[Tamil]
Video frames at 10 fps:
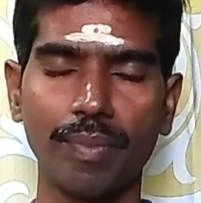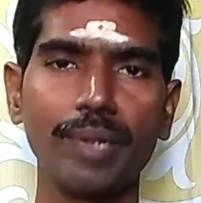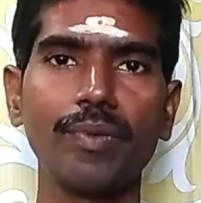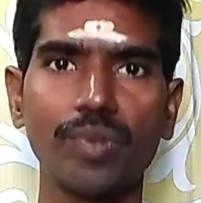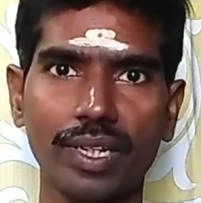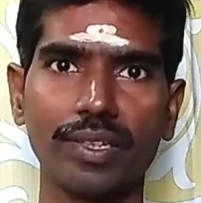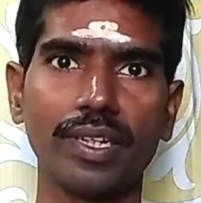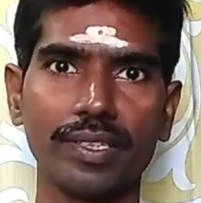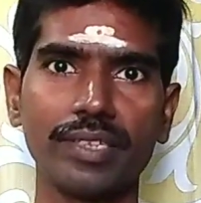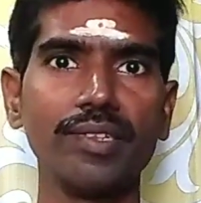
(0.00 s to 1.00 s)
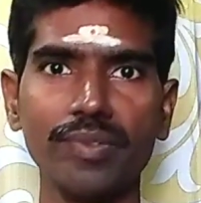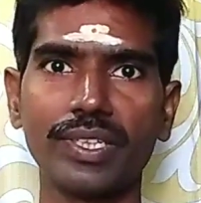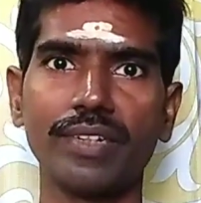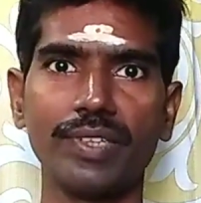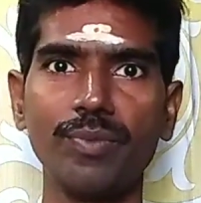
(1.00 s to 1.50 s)
மறுபடியும் உங்களுக்கு அந்த இன்னும்
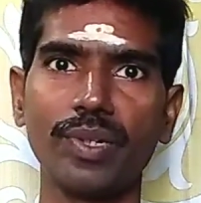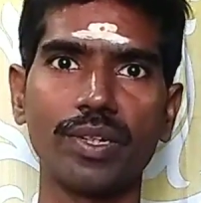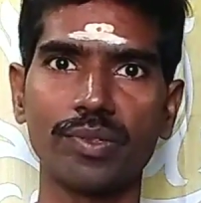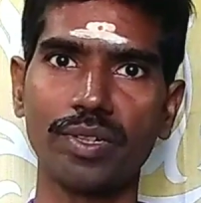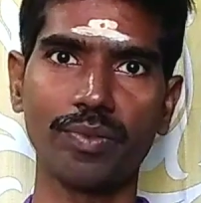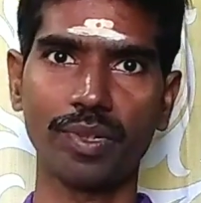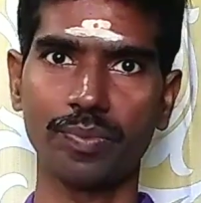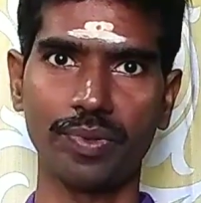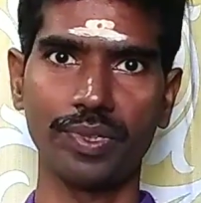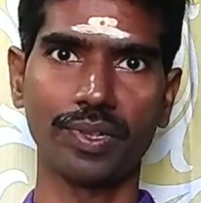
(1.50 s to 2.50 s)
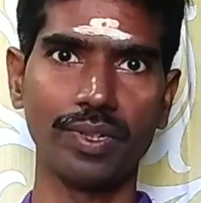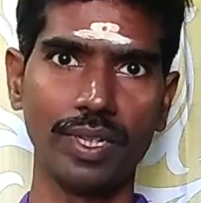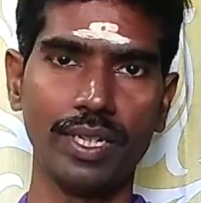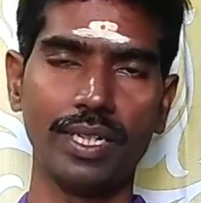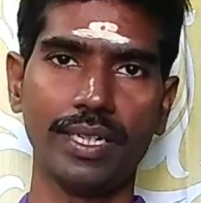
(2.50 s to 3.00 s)
சில விதிமுறைகள் சொன்னால் உங்களுக்கு புரிஞ்சிடும்
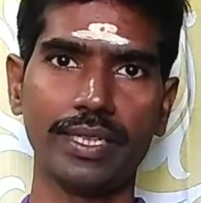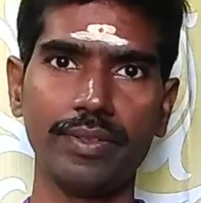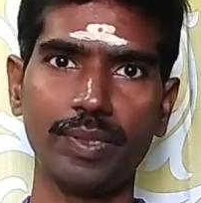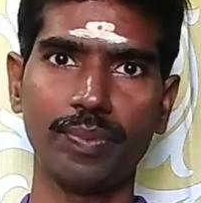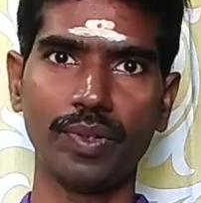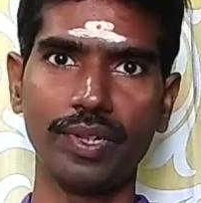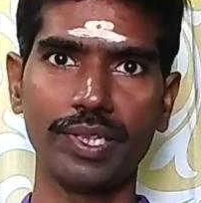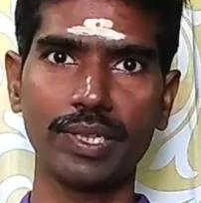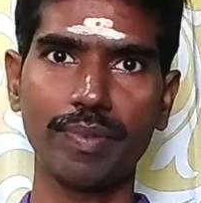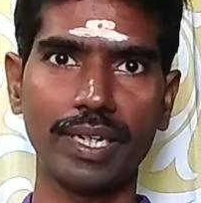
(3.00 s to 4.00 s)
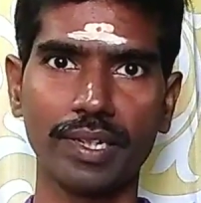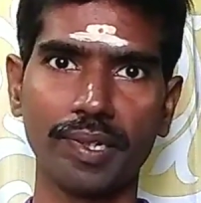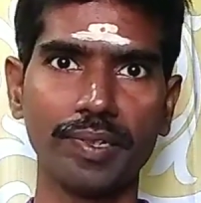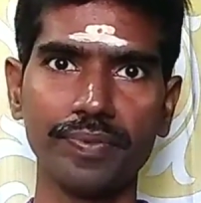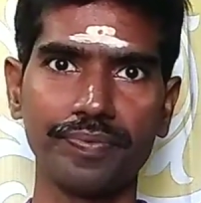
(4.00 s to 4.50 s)
அதாவது இப்போது ரிஷப
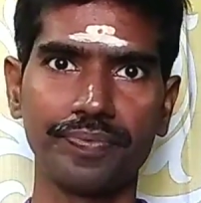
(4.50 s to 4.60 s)
லக்னம்